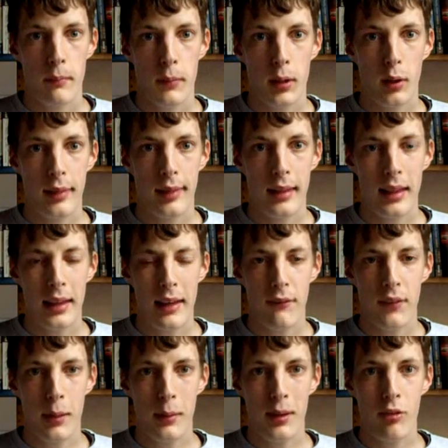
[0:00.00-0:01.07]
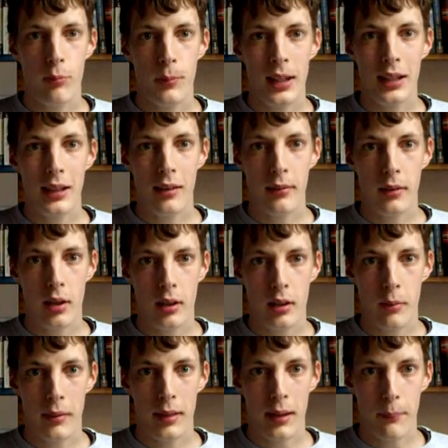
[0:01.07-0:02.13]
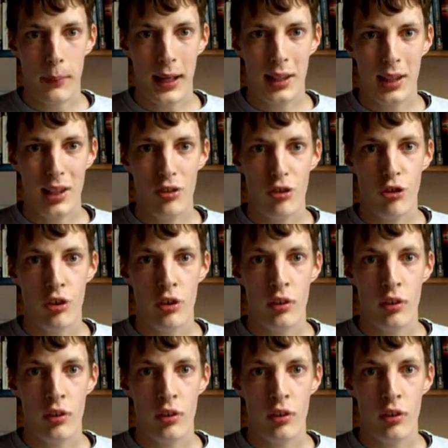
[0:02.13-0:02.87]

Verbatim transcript: Miroslav Nemec spielt ja Kommissar Batic